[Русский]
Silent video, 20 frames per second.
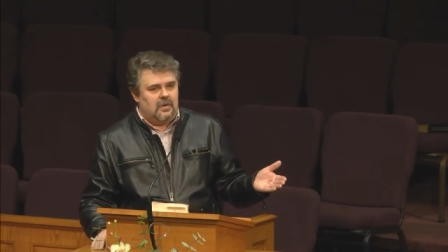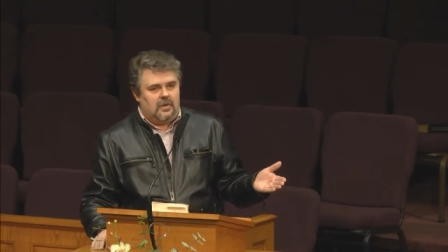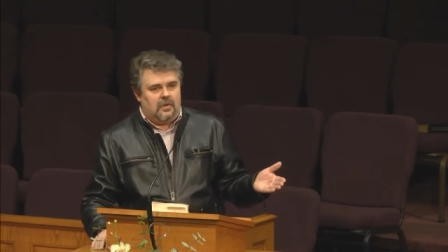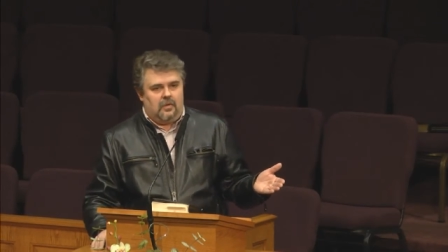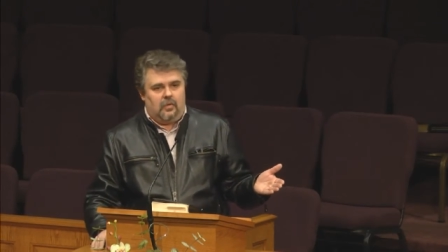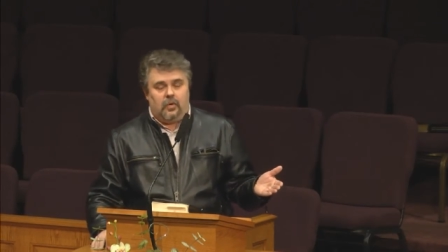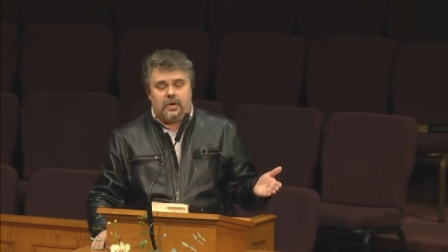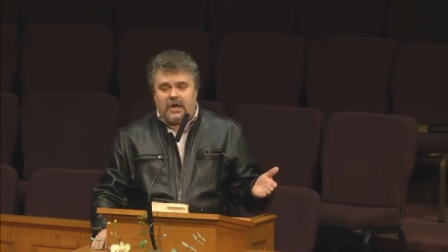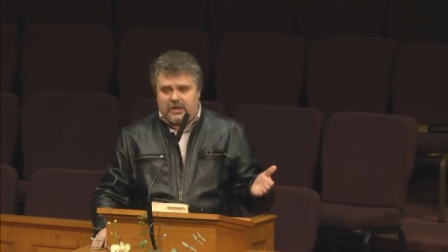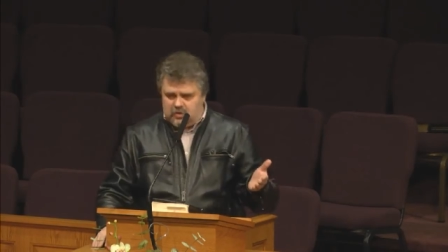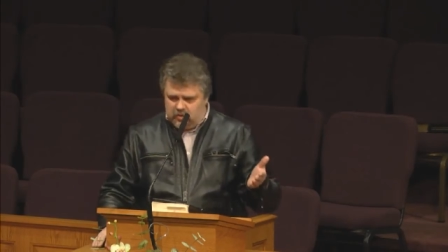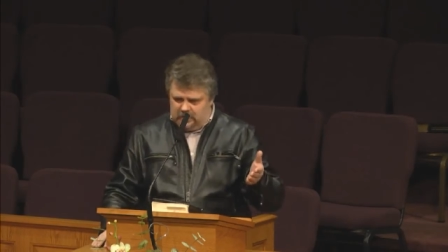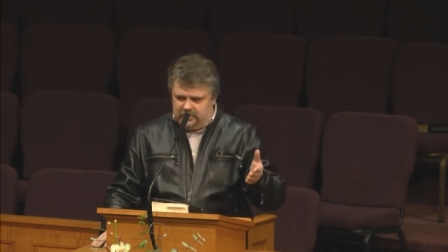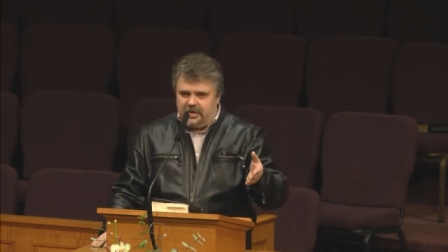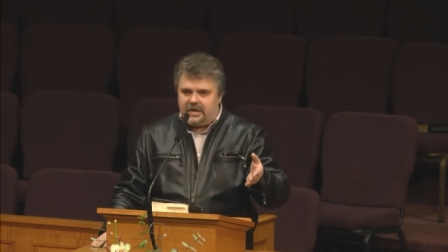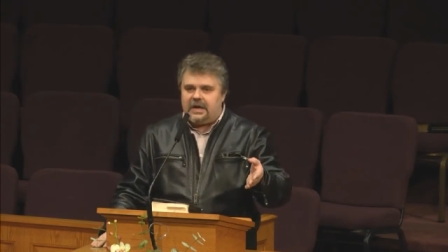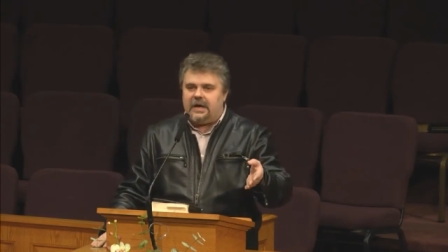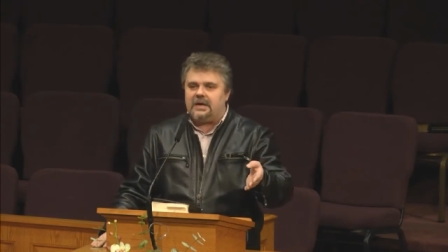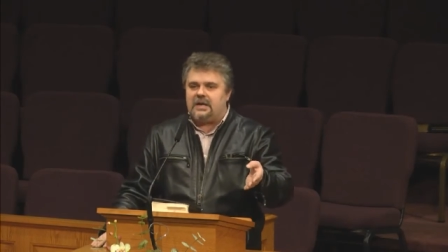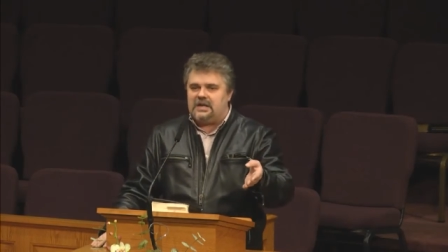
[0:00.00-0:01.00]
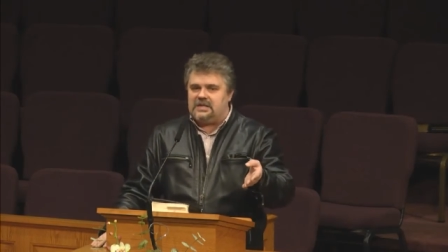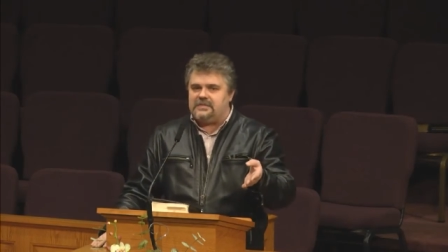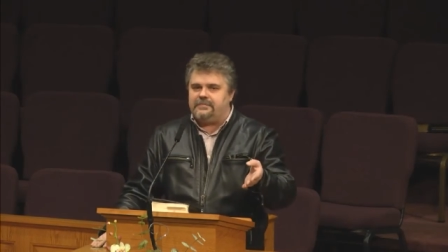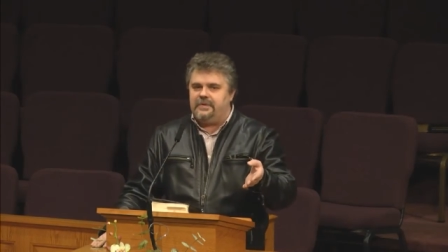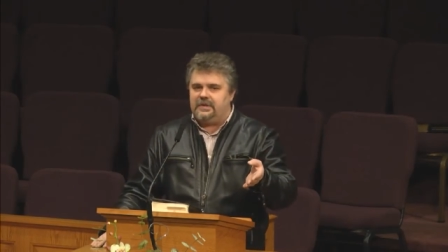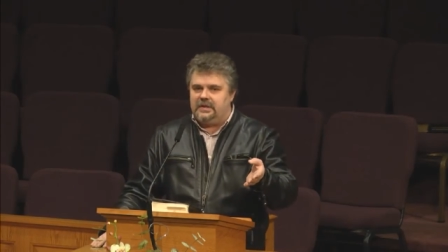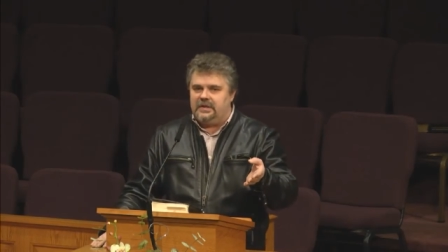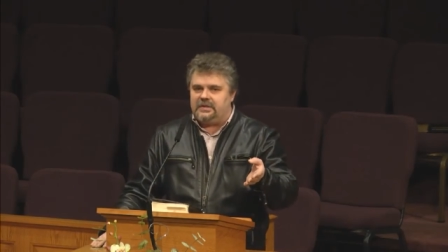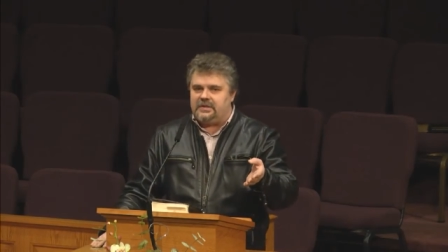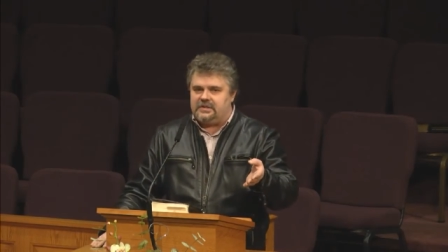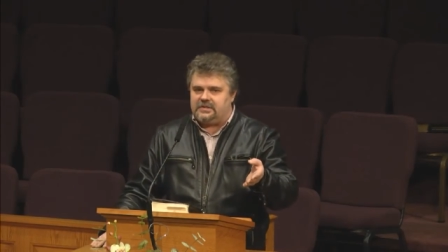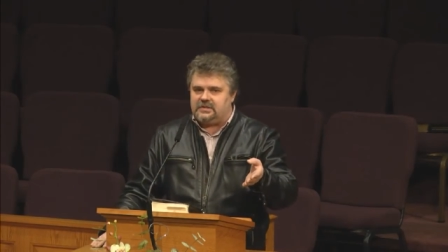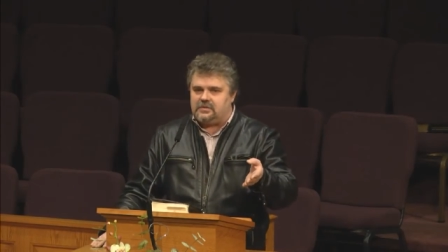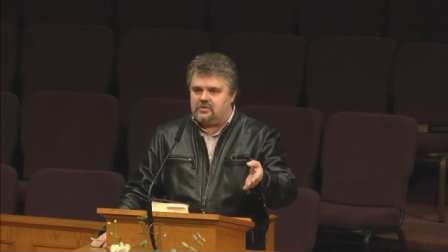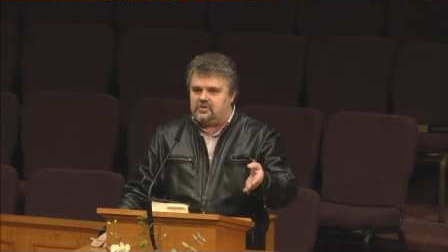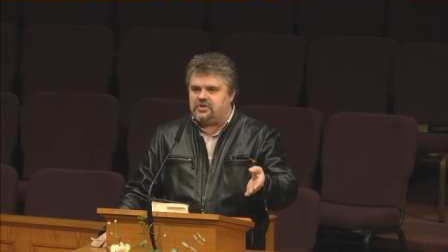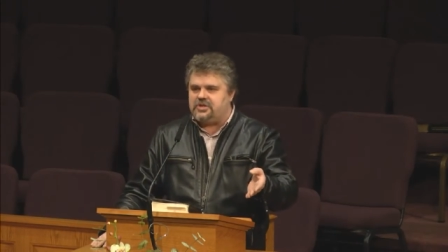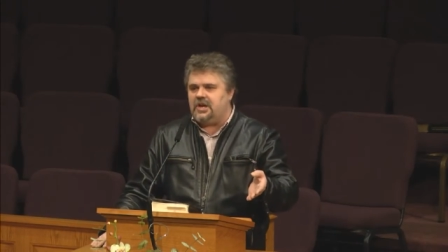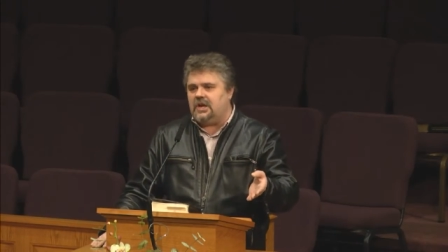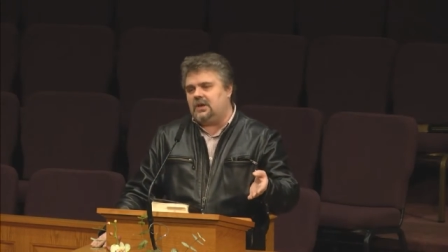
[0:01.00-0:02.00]
у которого как раз было это
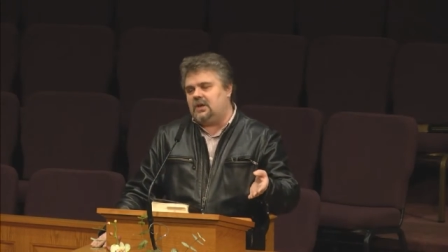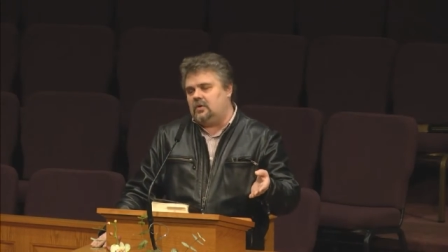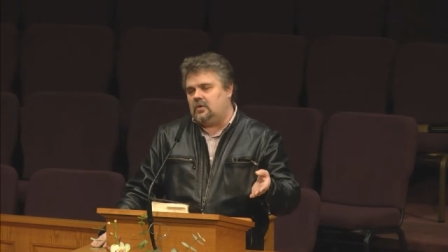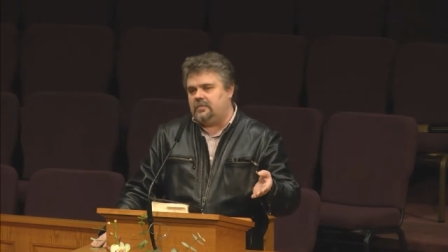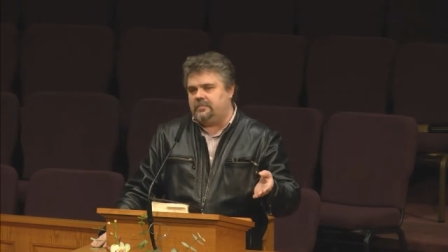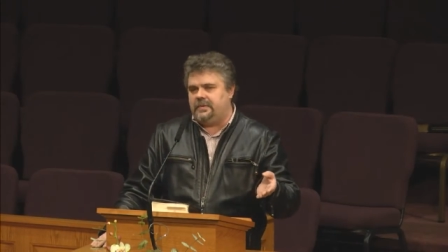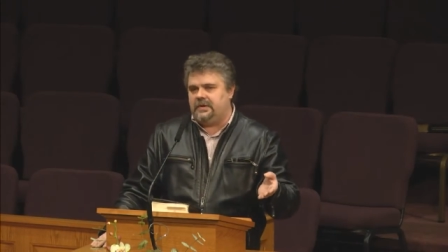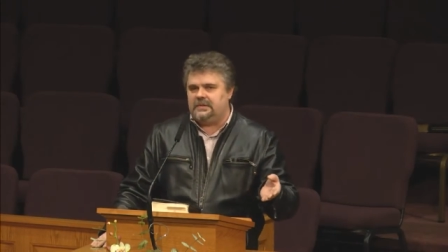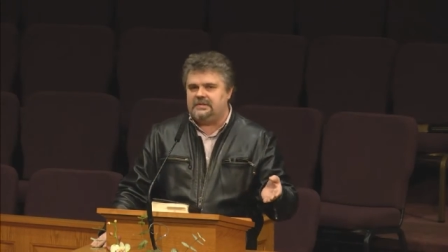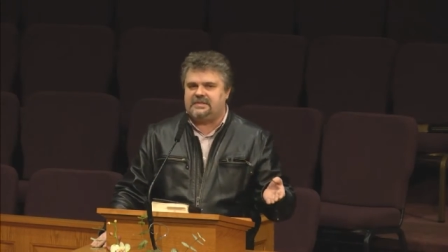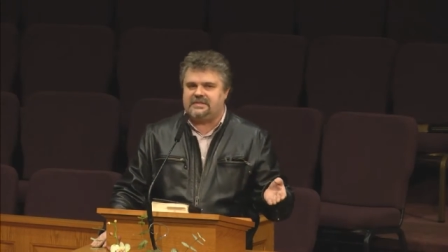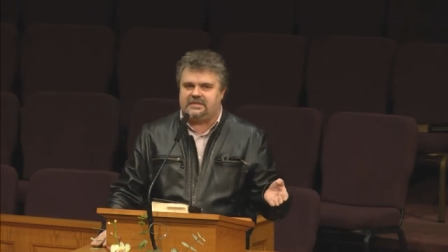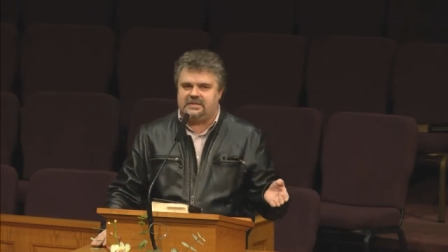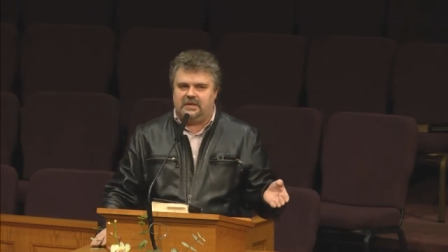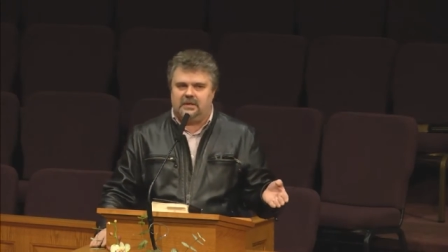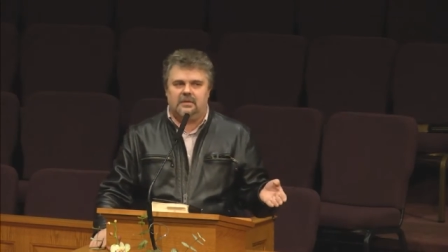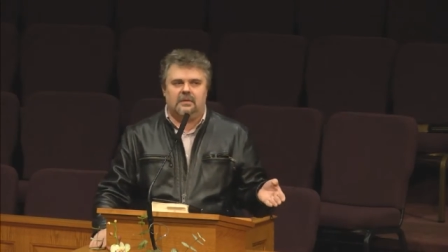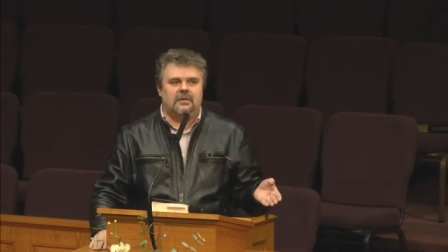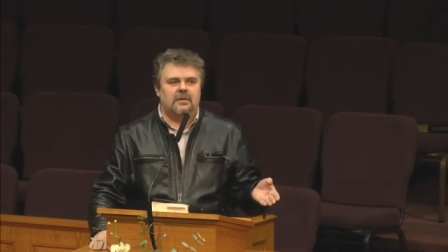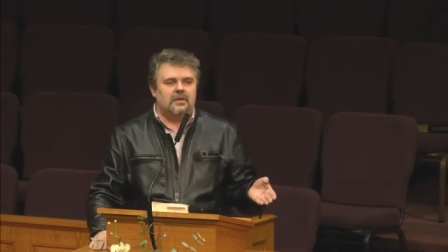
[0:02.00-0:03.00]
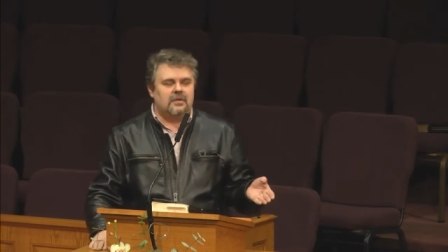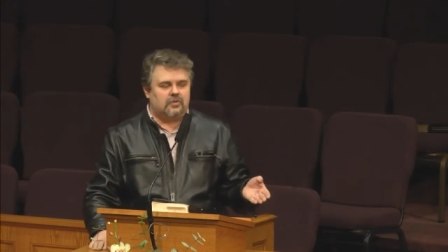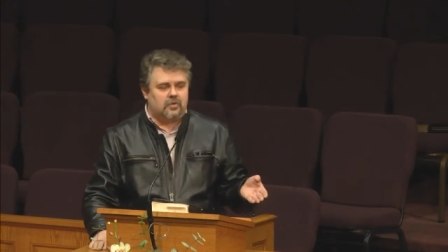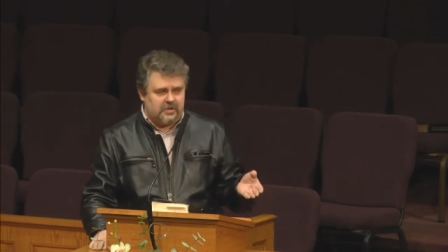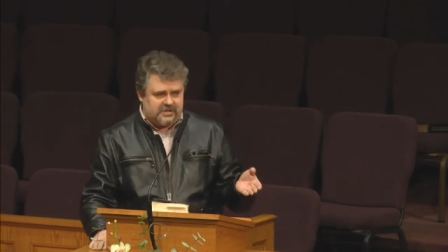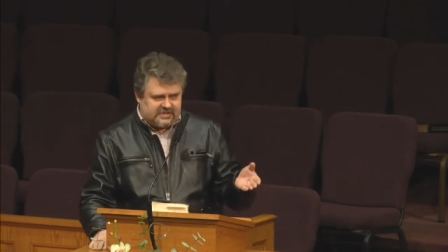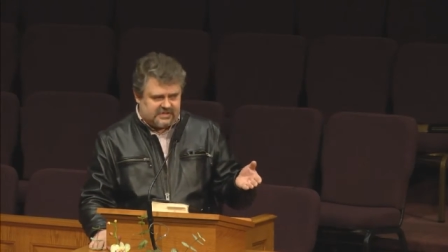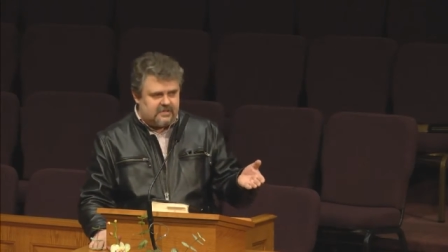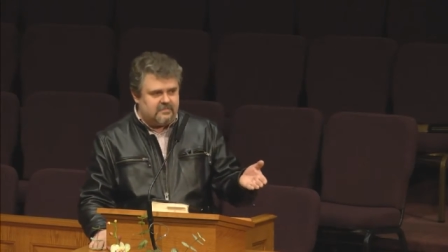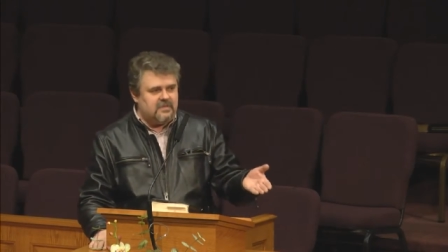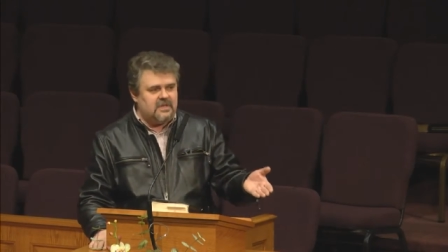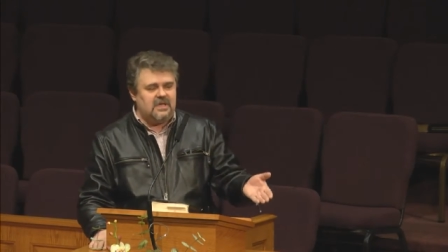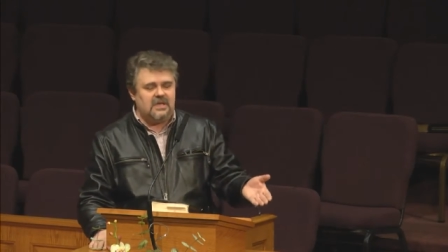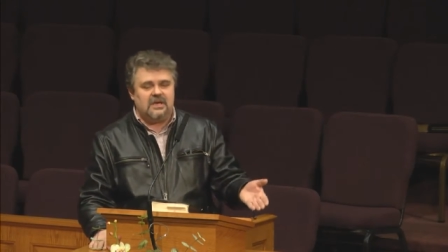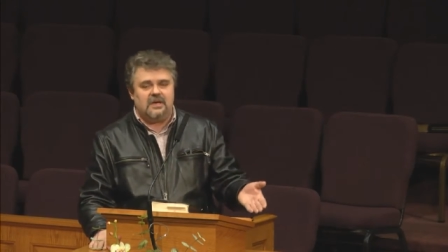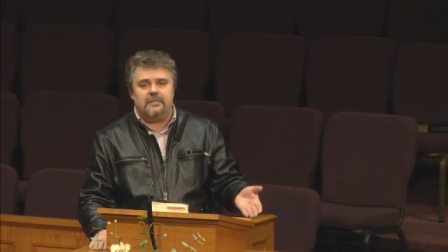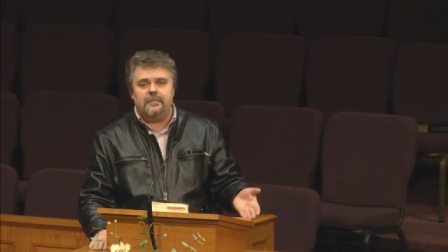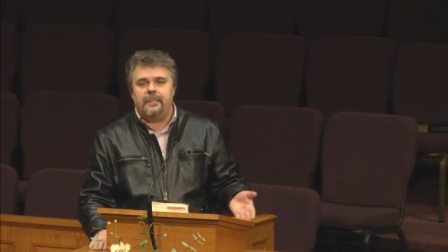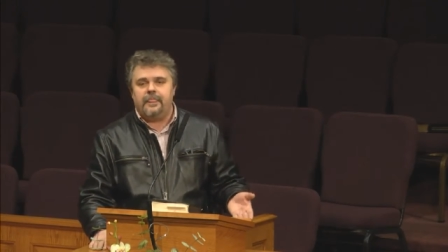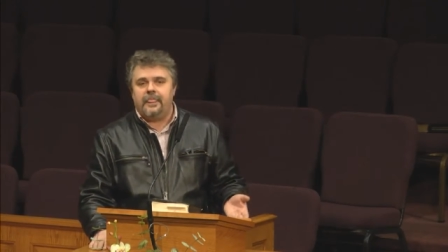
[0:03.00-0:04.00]
служение, он был сын той
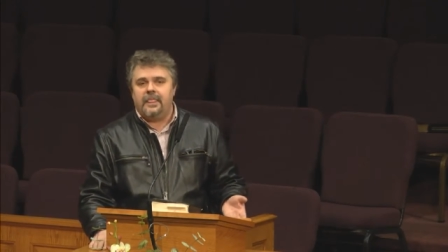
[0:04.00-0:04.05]
семьи,